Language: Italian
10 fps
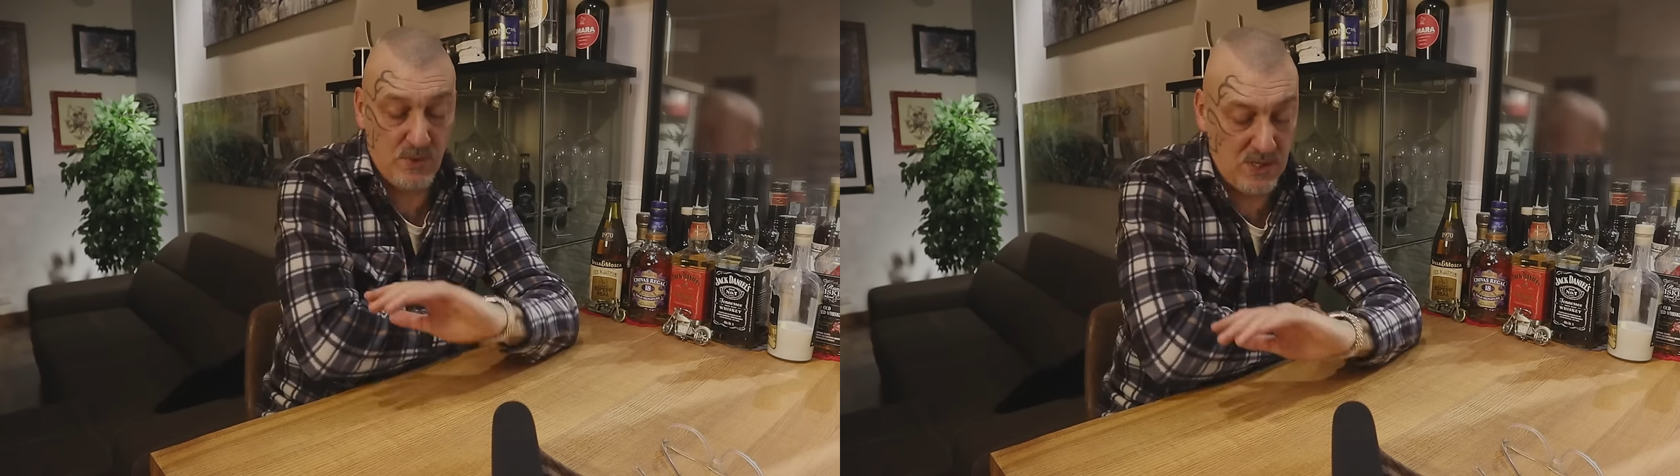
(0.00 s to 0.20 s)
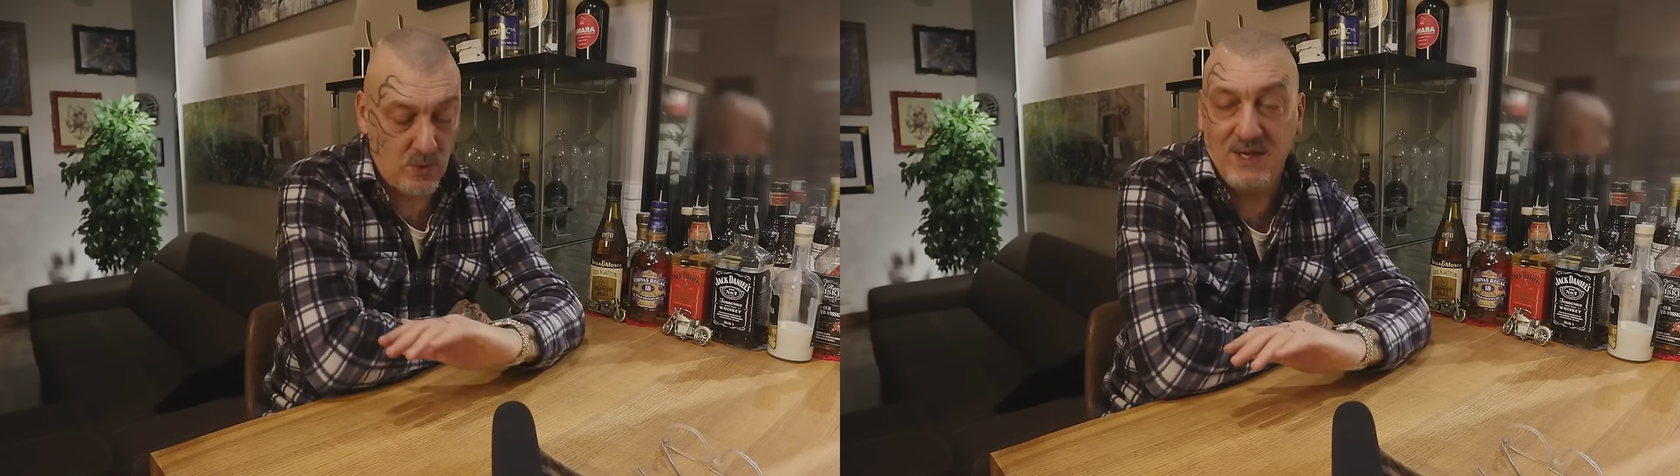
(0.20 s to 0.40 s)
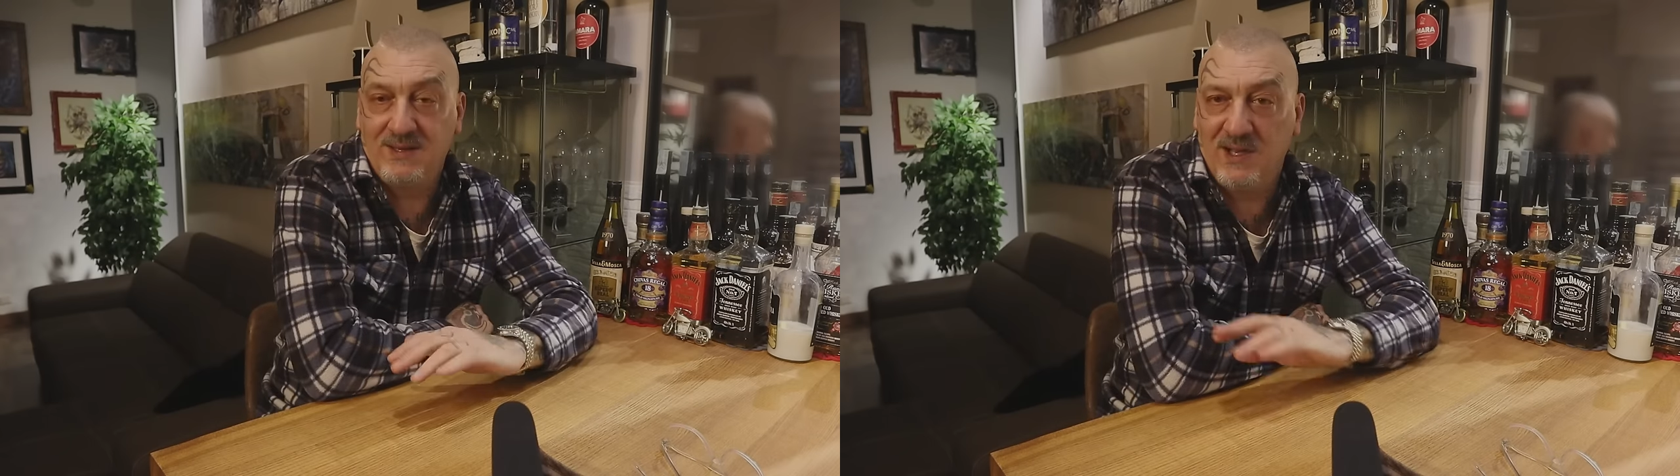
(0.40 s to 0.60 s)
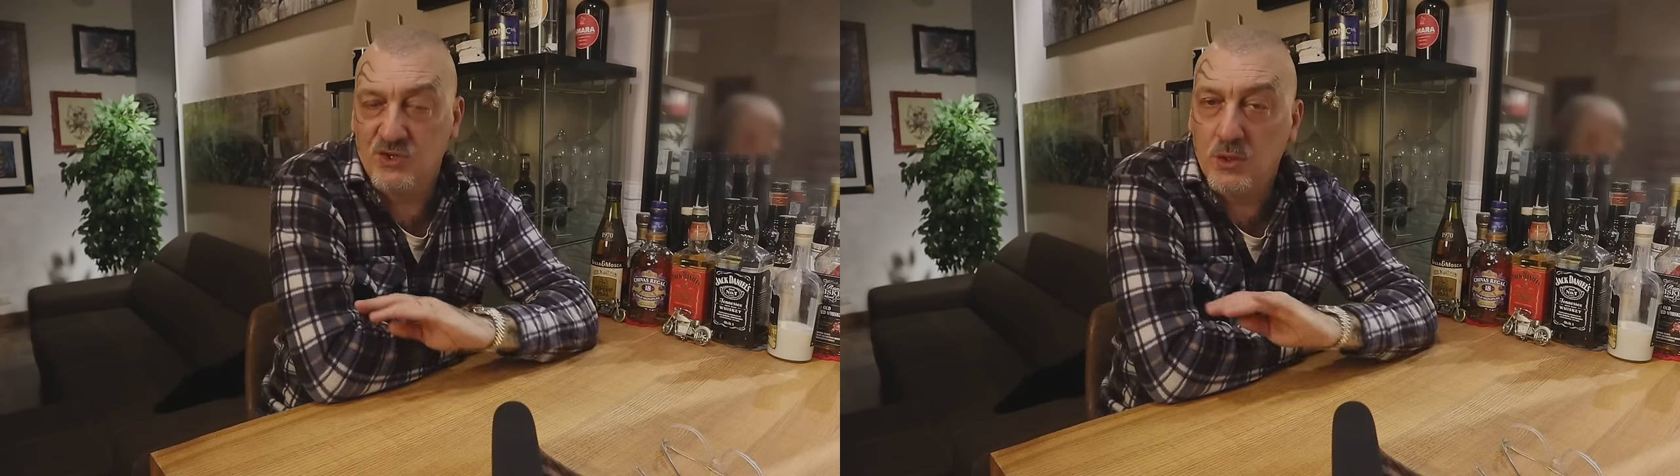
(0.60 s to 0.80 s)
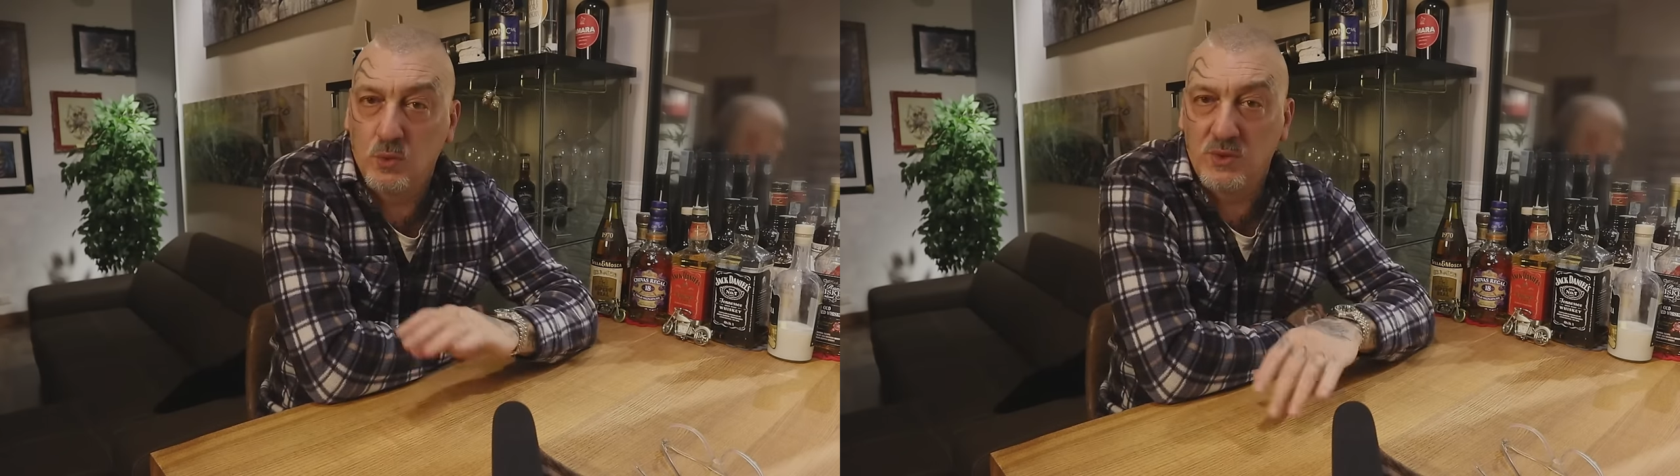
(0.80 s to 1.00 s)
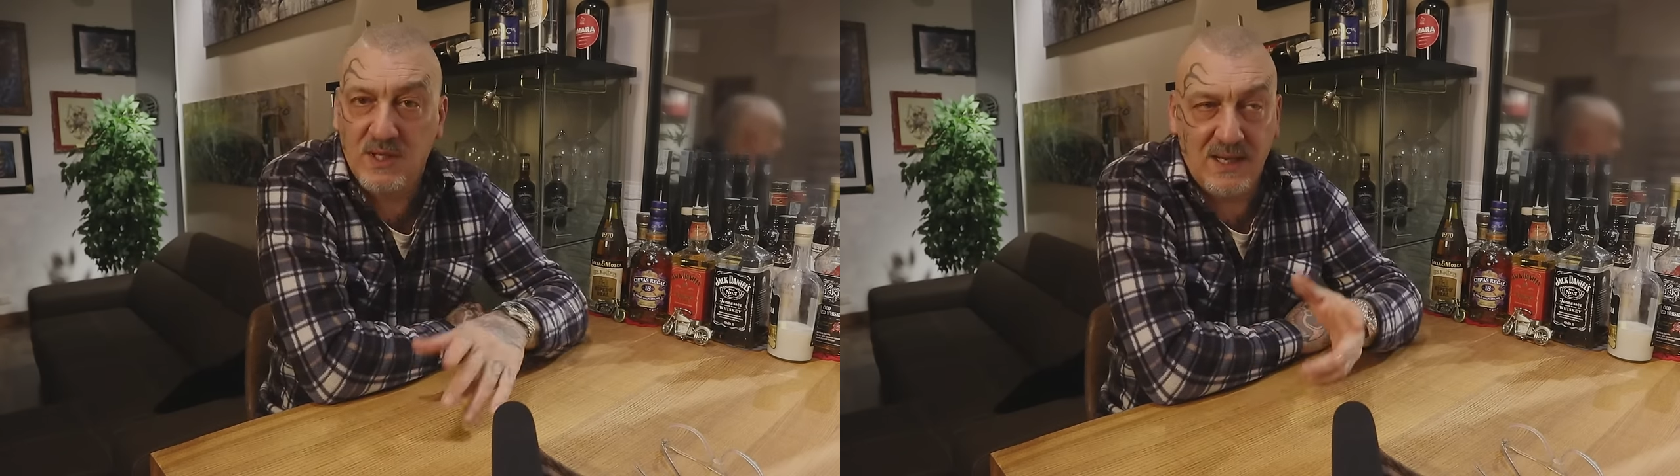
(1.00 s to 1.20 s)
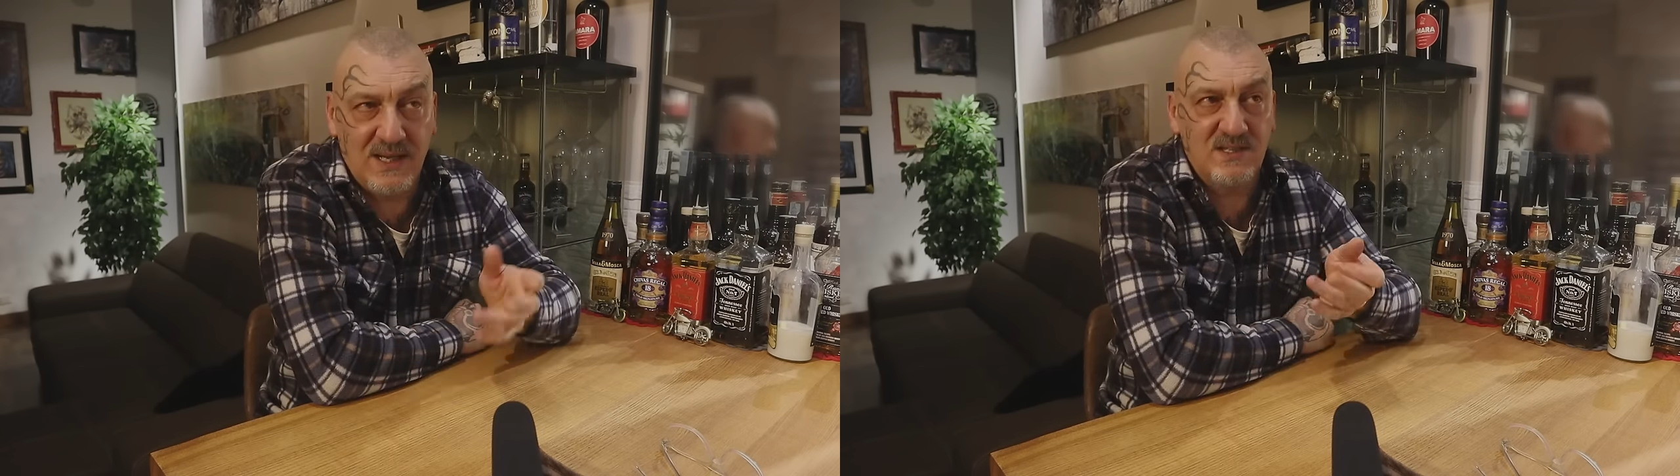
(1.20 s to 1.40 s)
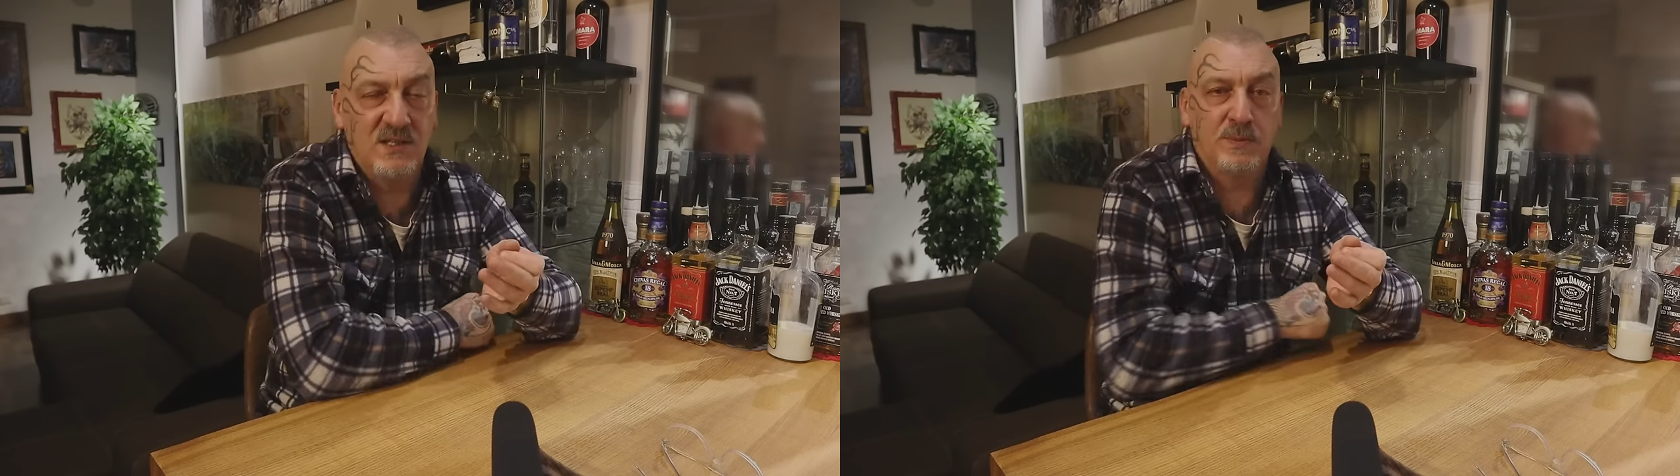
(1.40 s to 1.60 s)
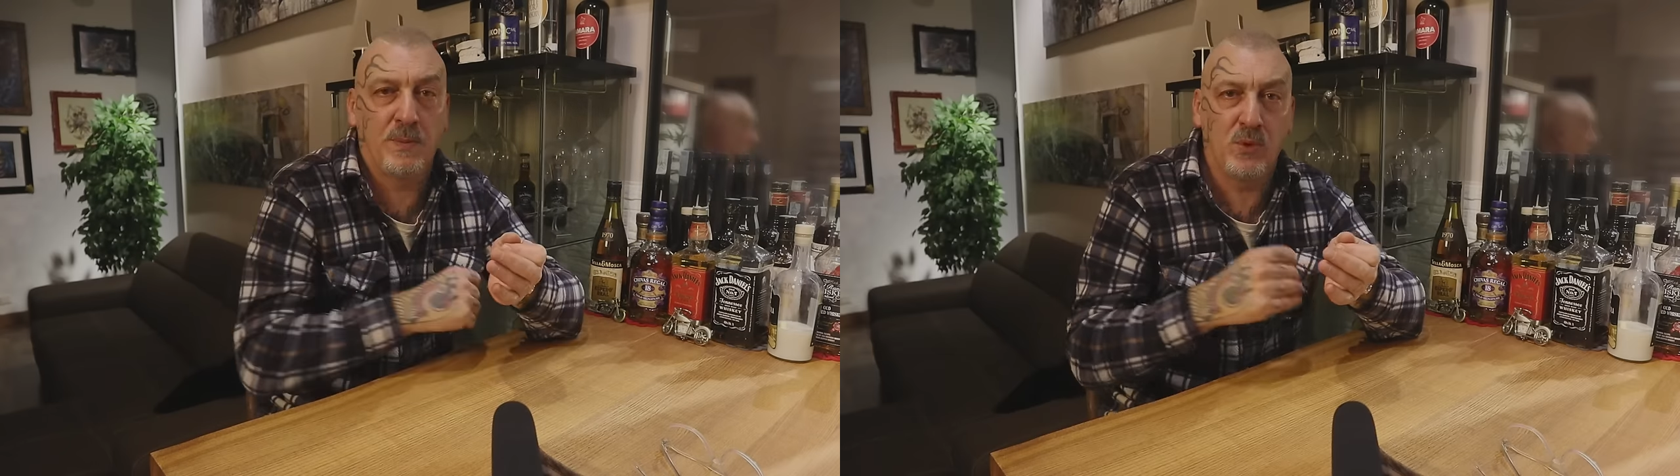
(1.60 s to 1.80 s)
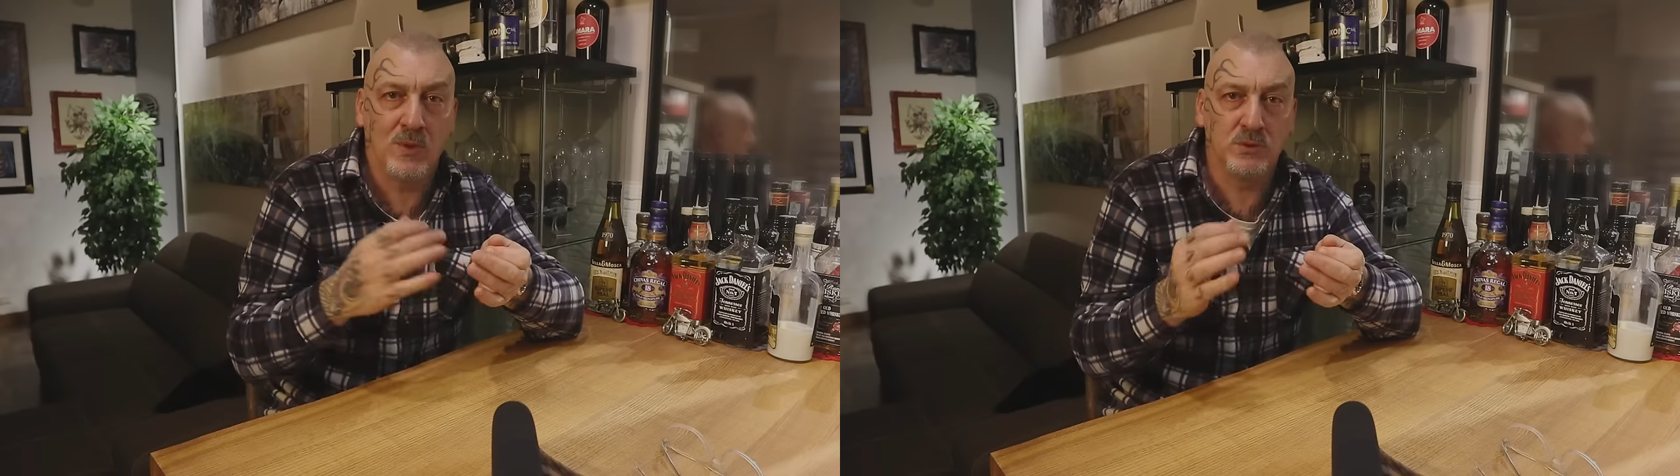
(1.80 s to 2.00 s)
poi la qualità c'è tutta, eh, la senti
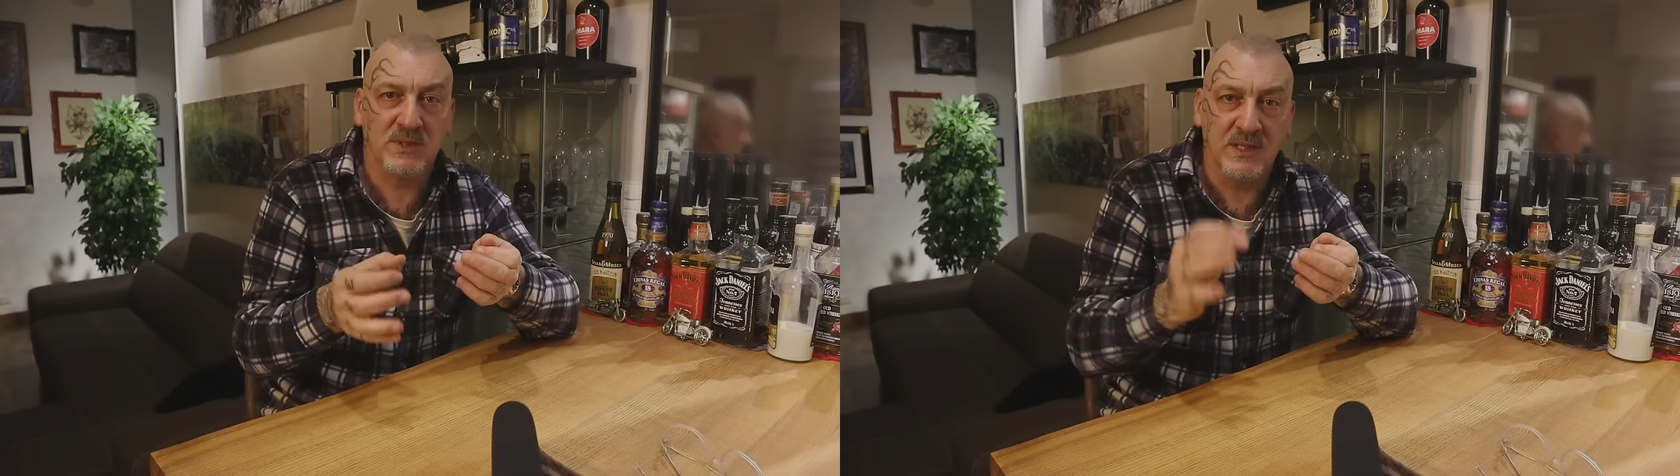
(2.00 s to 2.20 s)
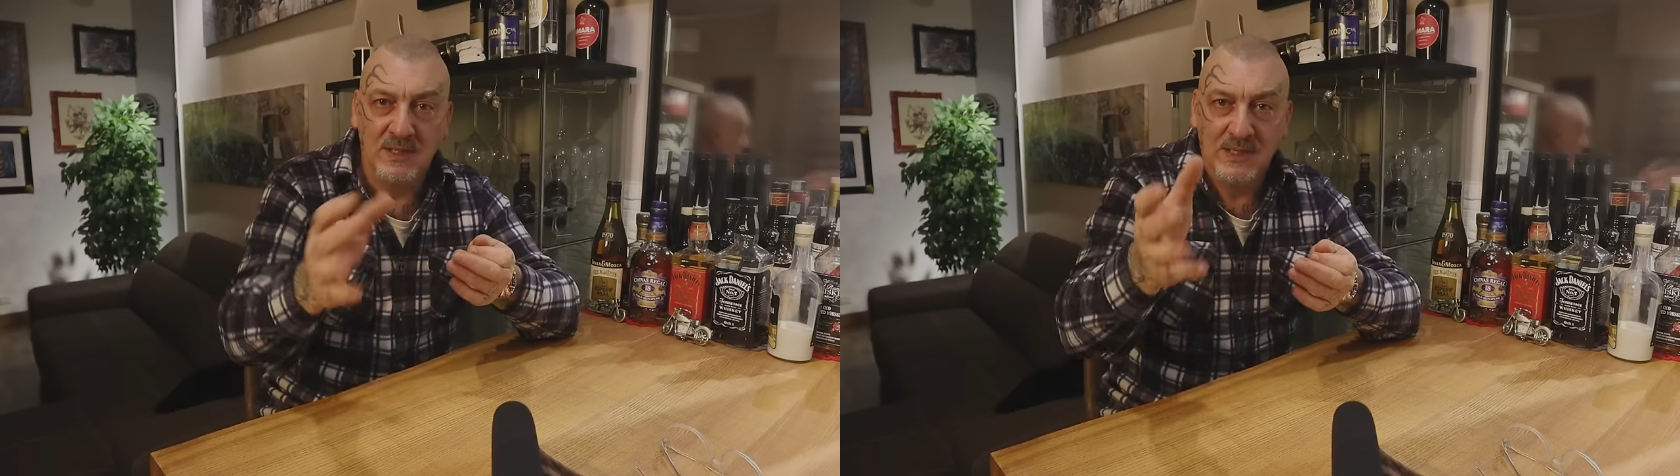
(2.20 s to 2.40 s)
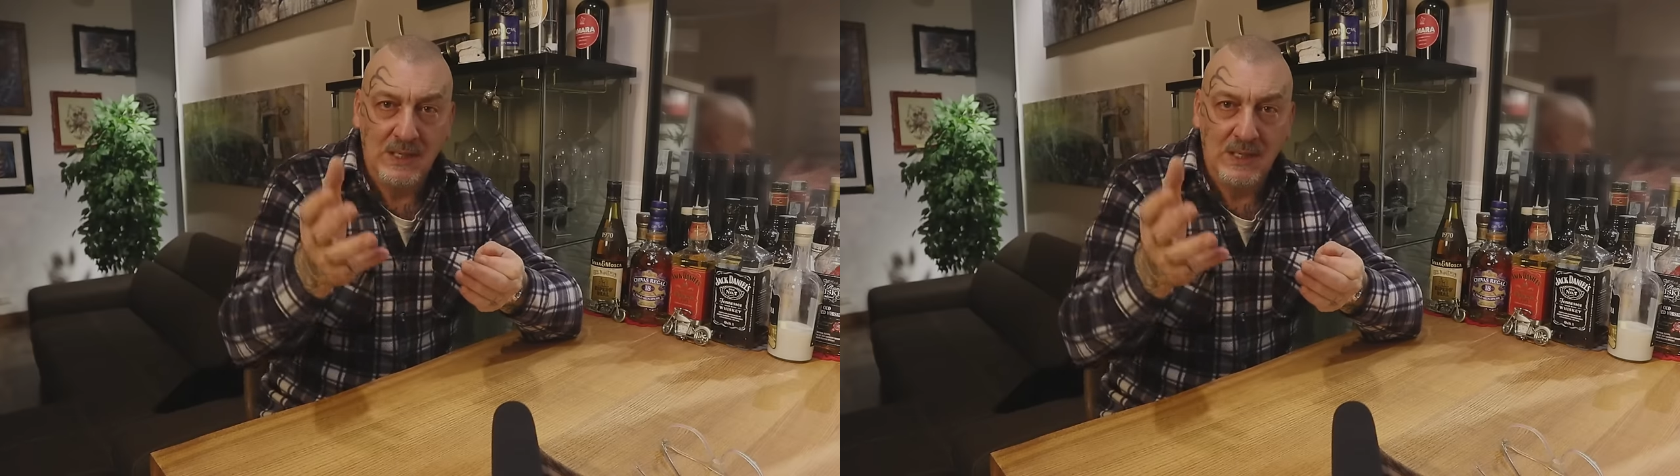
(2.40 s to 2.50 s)
proprio quando ti,